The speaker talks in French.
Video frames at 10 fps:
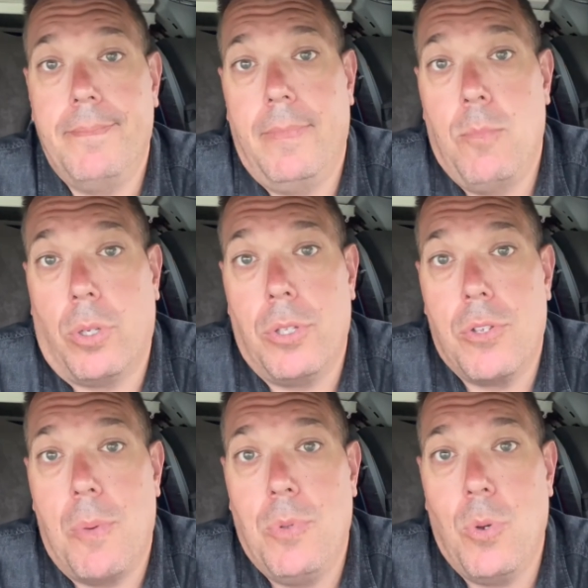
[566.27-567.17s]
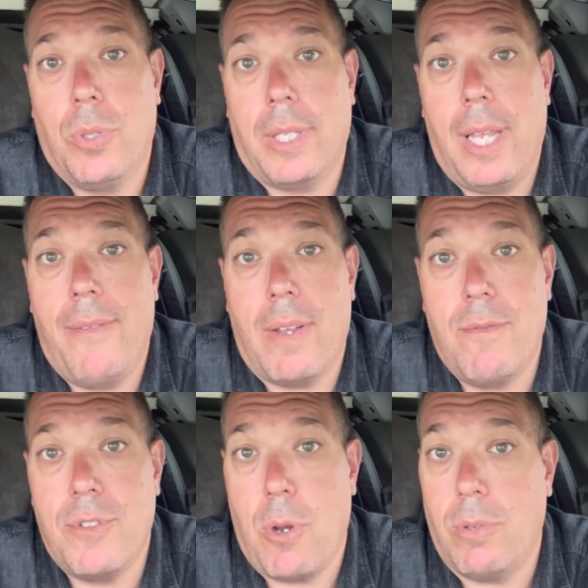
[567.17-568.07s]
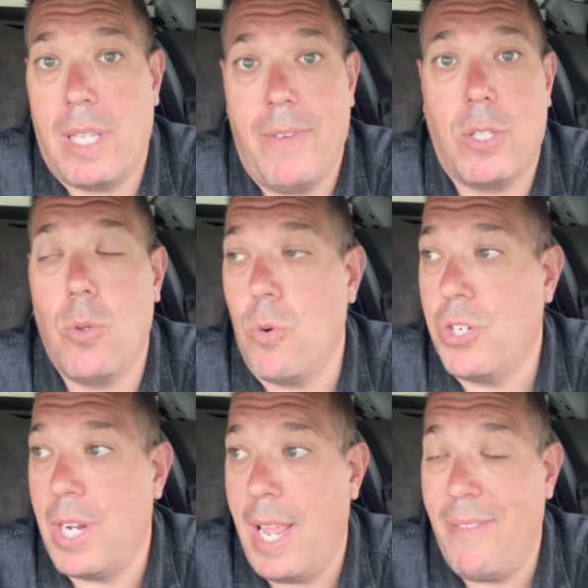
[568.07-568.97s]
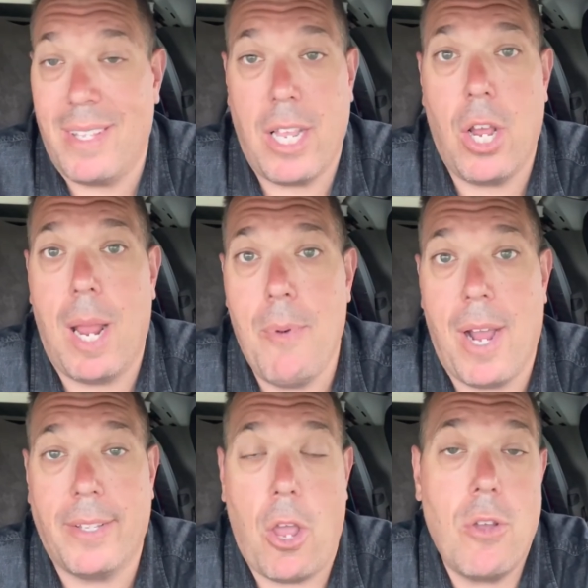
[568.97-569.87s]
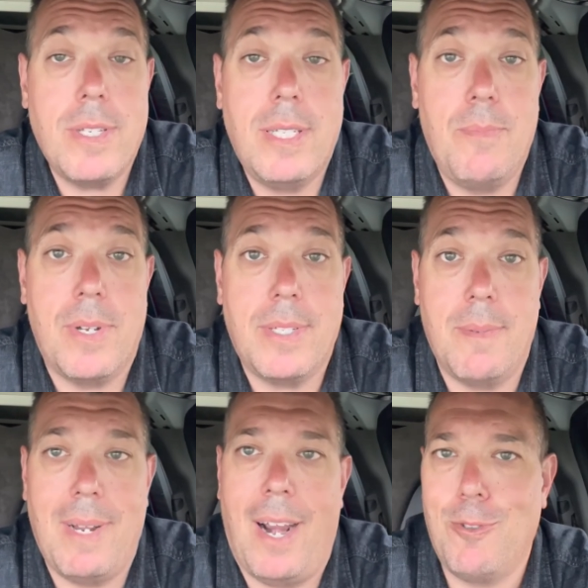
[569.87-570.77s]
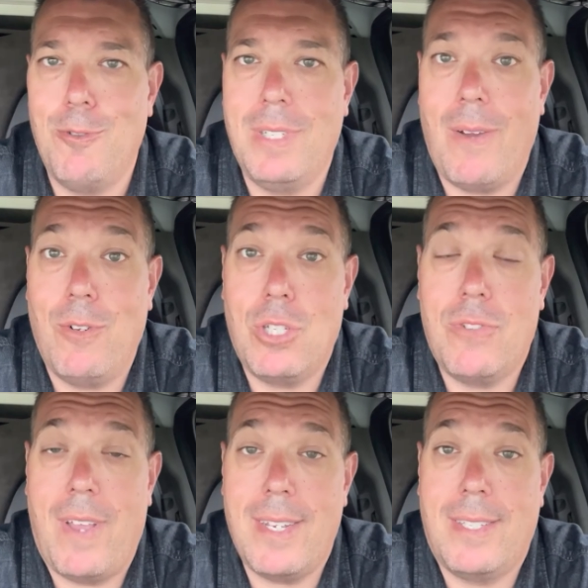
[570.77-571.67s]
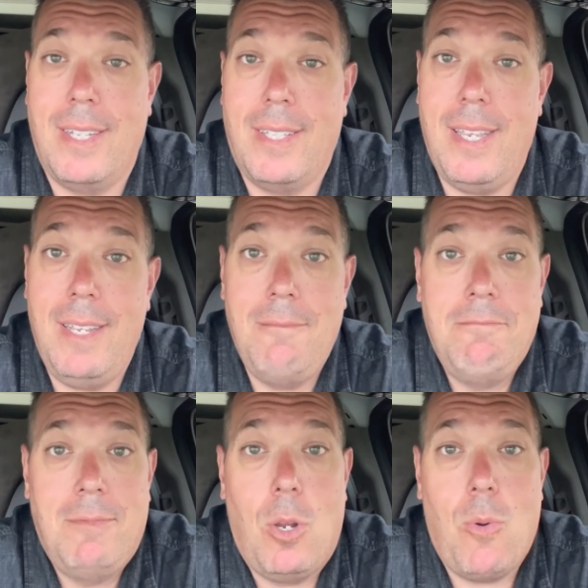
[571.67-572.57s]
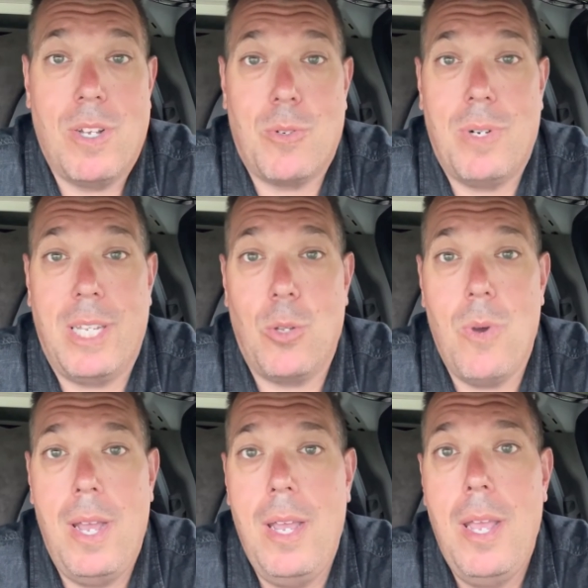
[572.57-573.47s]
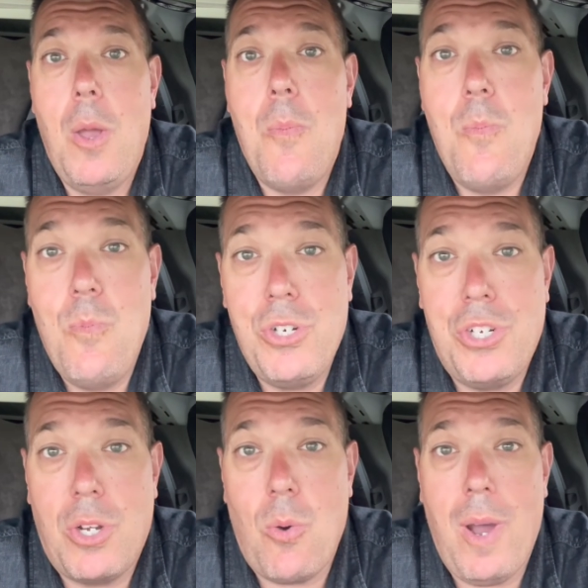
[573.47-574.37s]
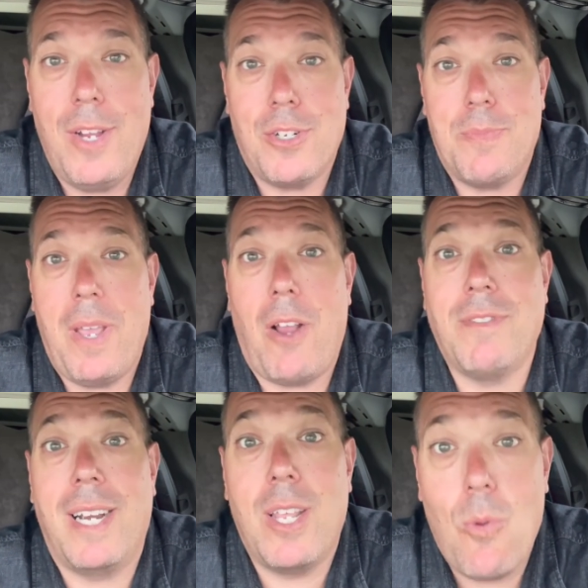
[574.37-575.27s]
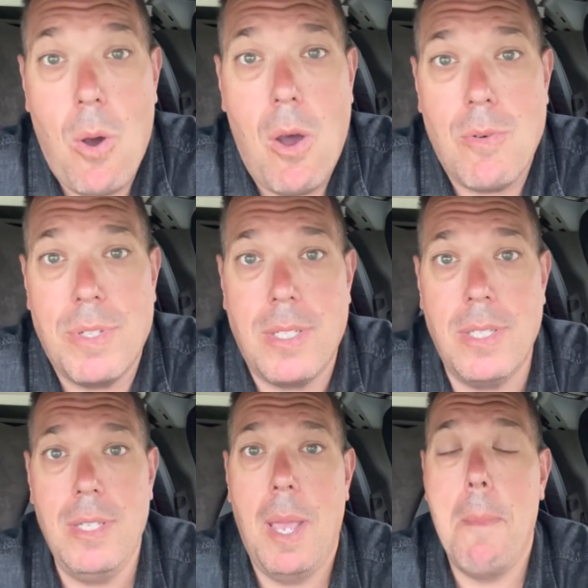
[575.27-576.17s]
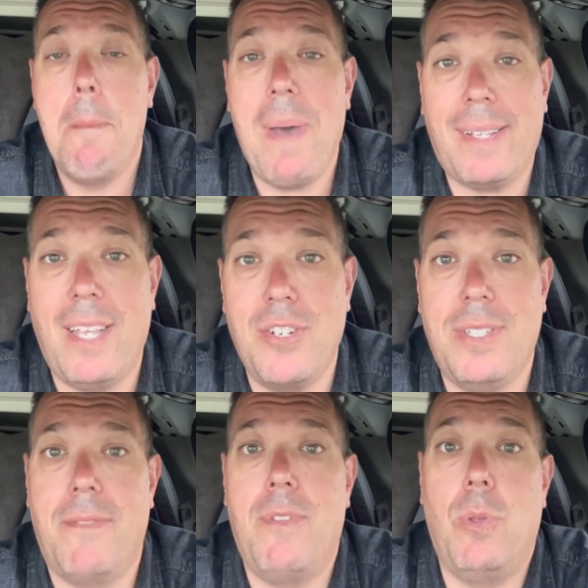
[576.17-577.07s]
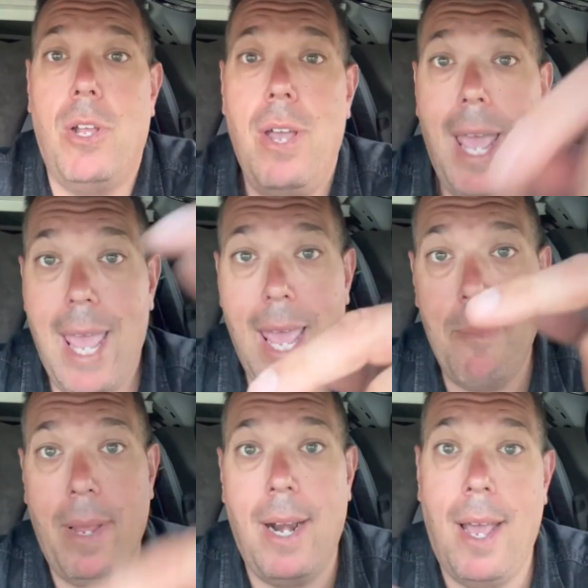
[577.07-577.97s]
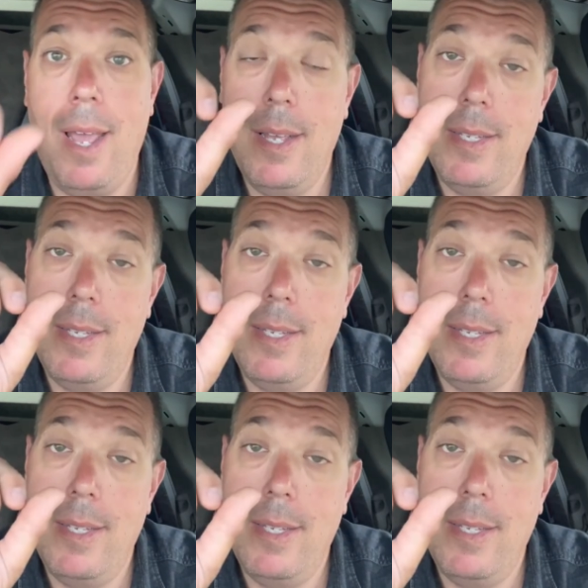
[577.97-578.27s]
Monter une communauté avec vous autres, avec d'autres gens, avec des collaborateurs, si possible. ça va se faire cet été? Croisons les doigts. Moi, j'y crois. J'espère que vous allez y croire aussi. Partagez cette vidéo-là. Aimez-la.